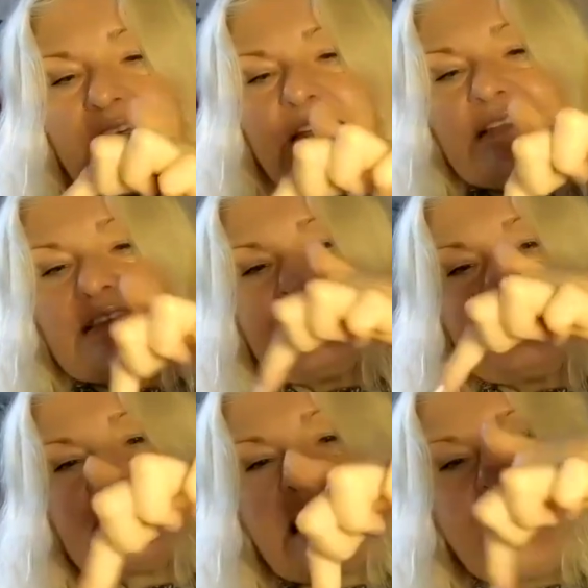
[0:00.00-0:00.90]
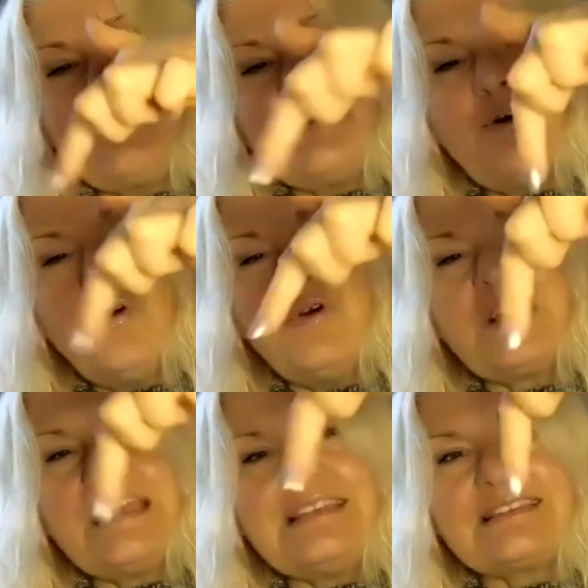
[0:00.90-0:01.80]
diese Treppe
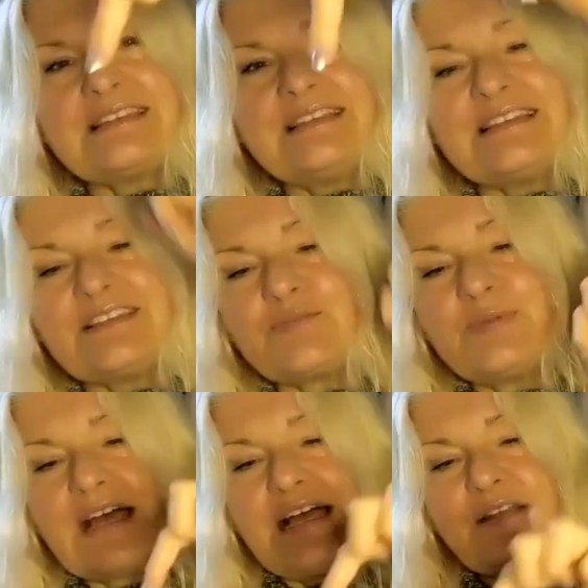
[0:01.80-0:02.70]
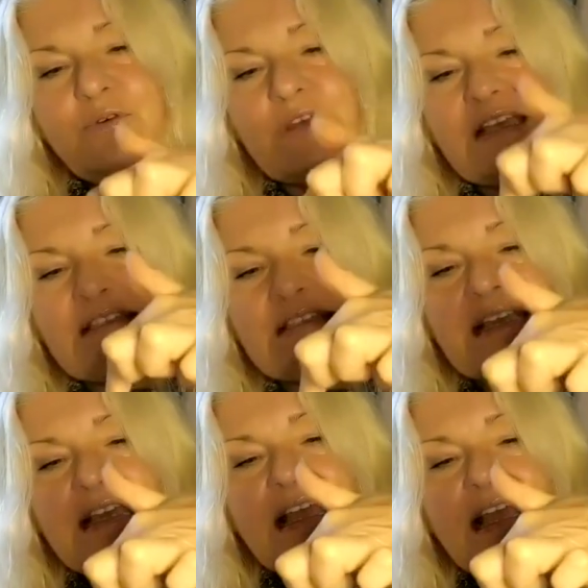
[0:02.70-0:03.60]
hochgehst, ne, diese Spirale hochgehst,
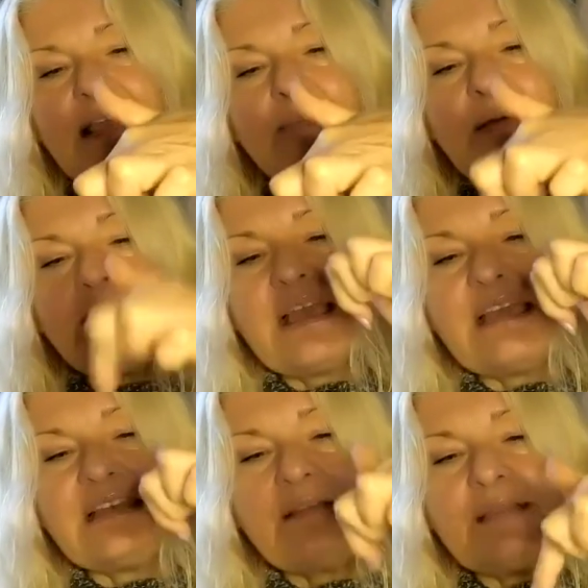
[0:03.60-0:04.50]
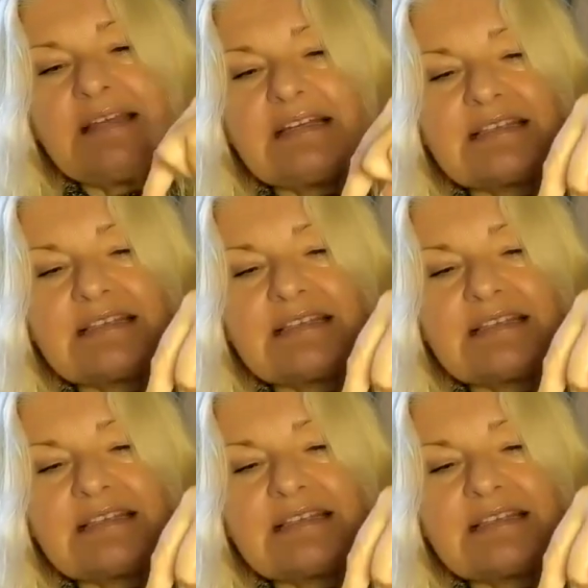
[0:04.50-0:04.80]
immer mehr in die Mitte.